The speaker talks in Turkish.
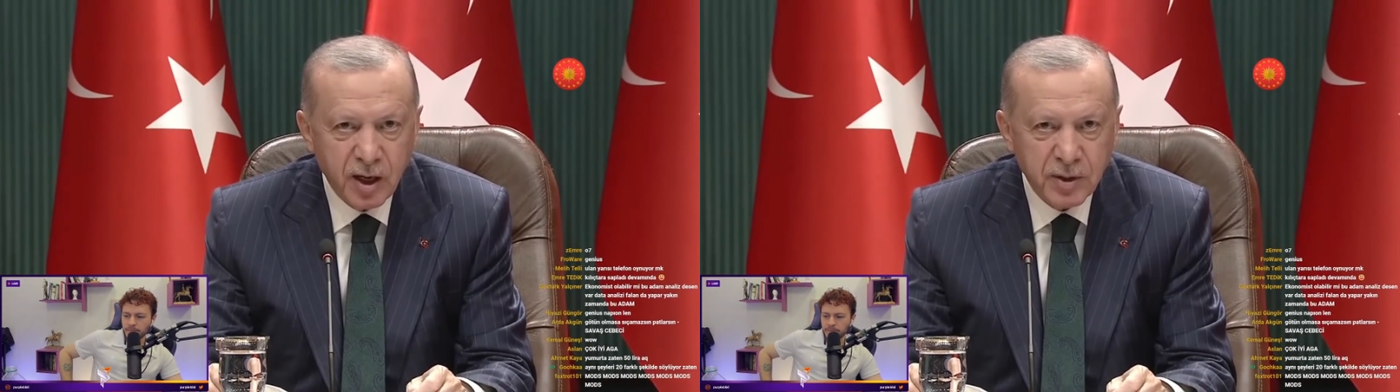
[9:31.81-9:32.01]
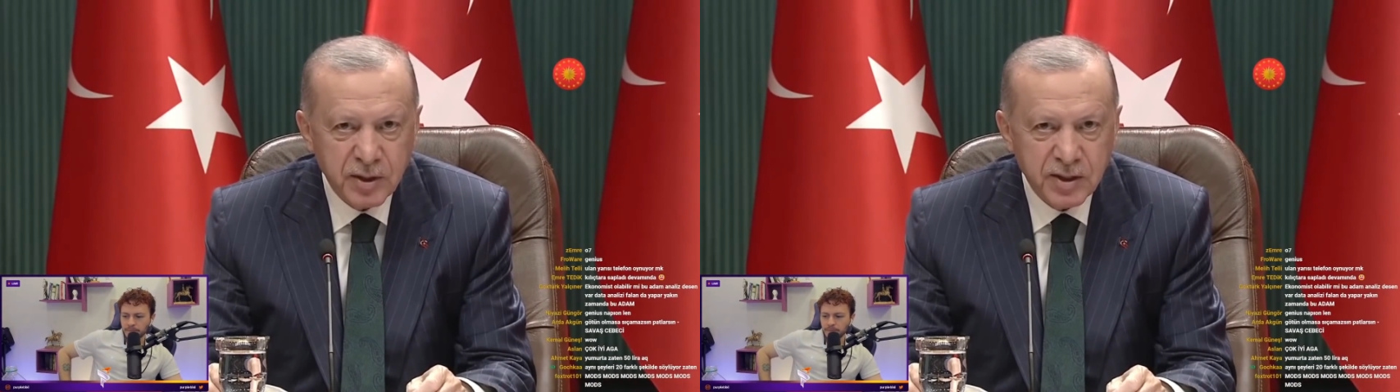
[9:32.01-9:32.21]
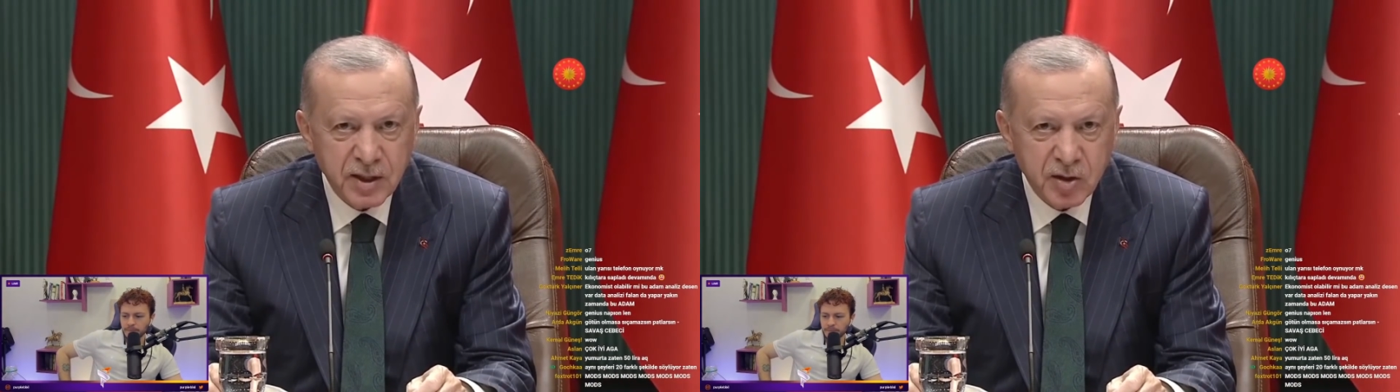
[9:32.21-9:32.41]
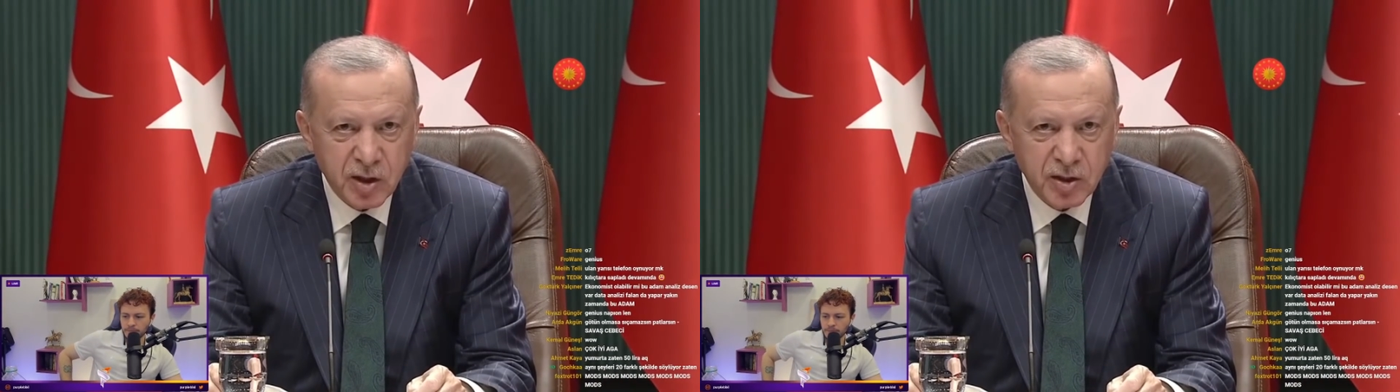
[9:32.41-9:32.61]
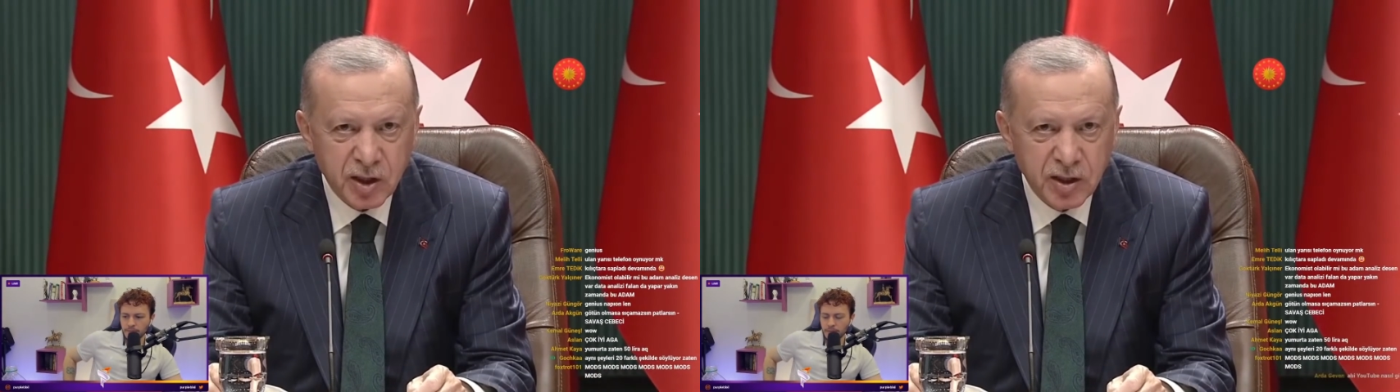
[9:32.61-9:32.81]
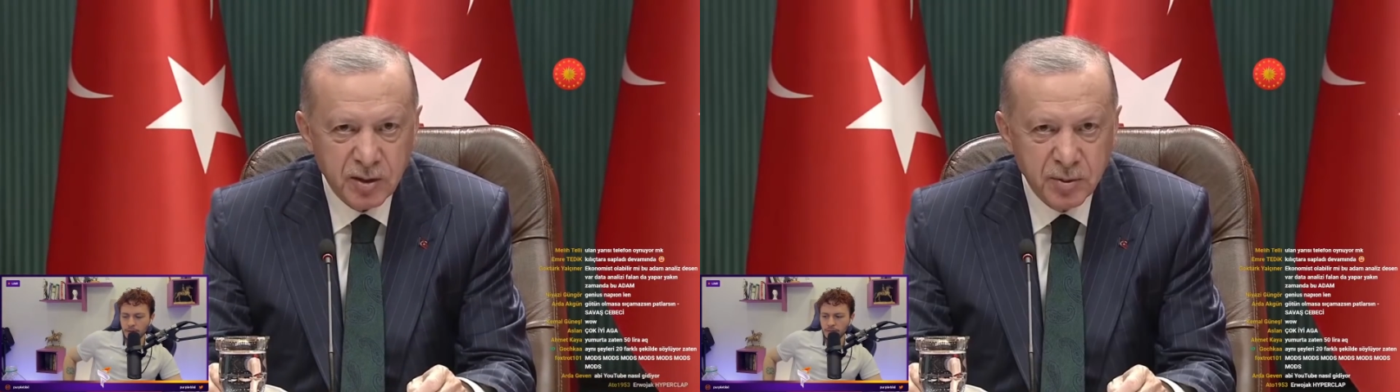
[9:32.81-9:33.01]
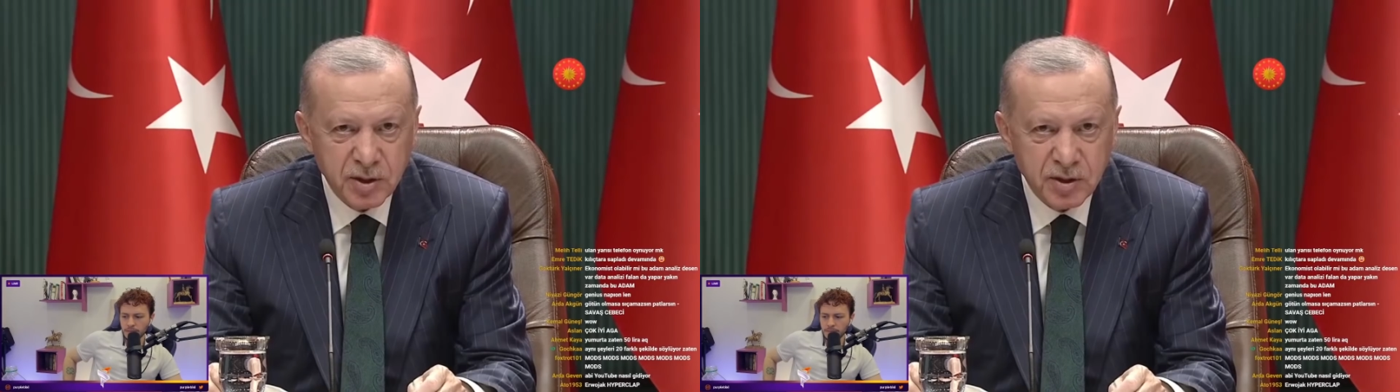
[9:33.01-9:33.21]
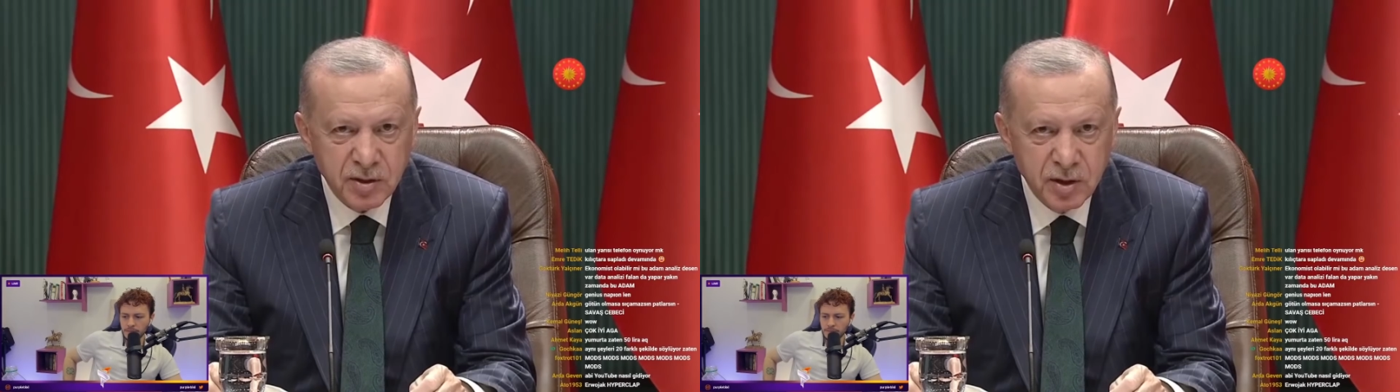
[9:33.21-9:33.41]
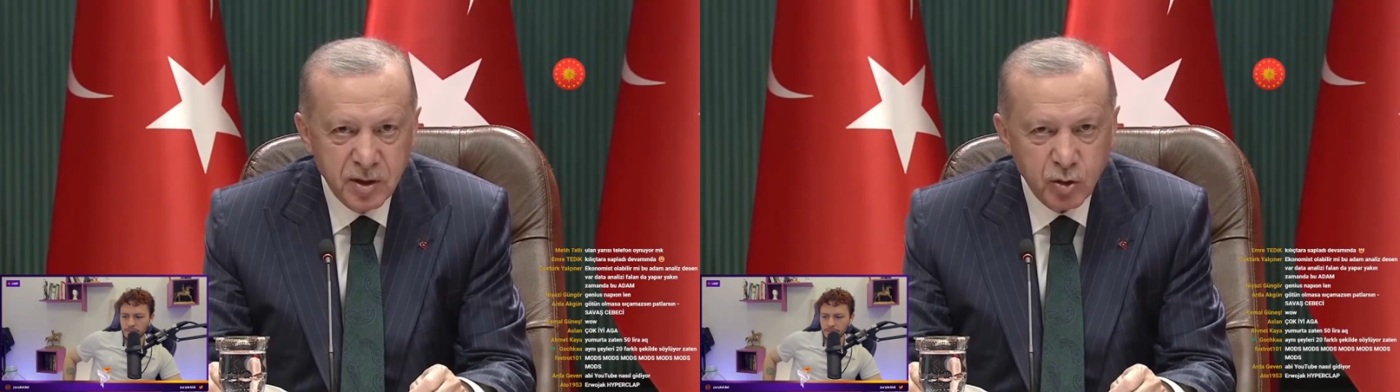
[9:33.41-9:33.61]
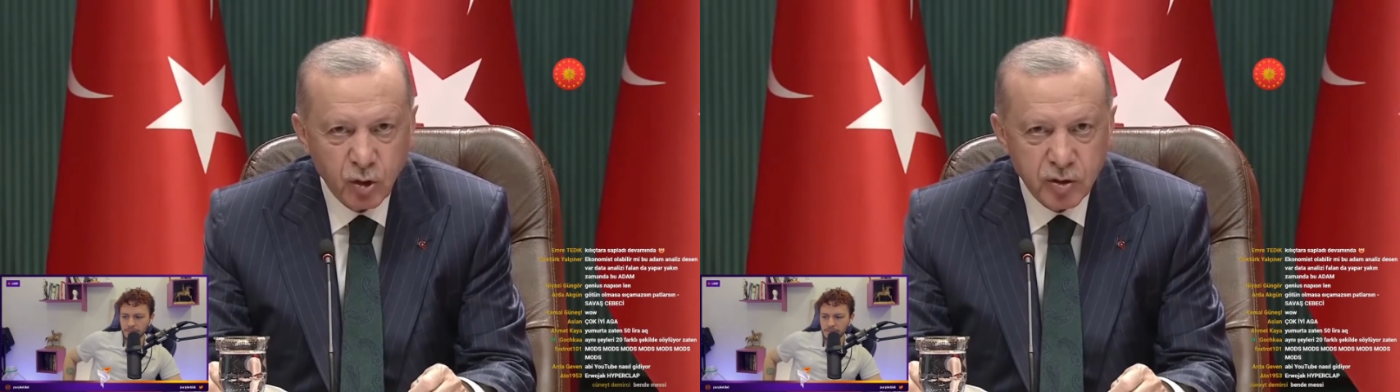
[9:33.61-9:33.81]
elbette çalışanlarımız
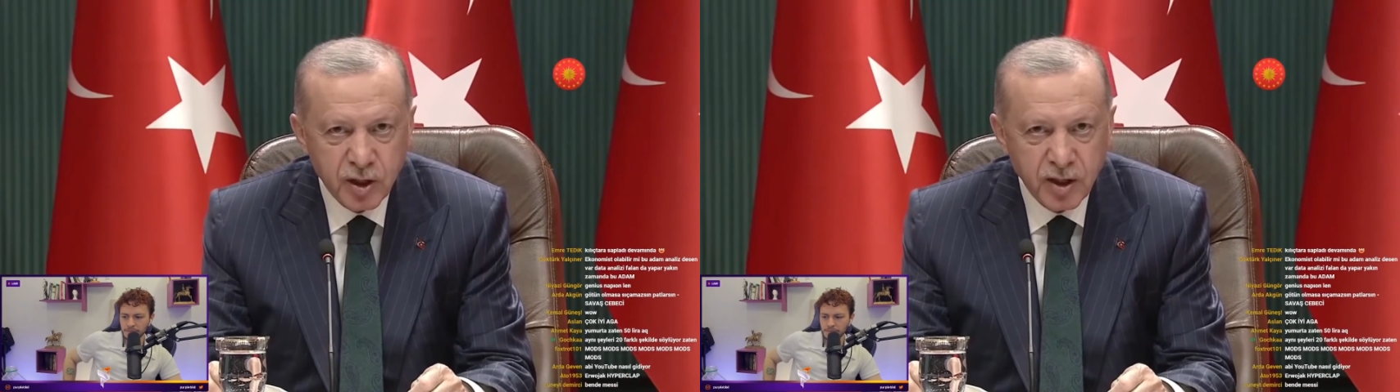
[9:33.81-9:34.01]
çok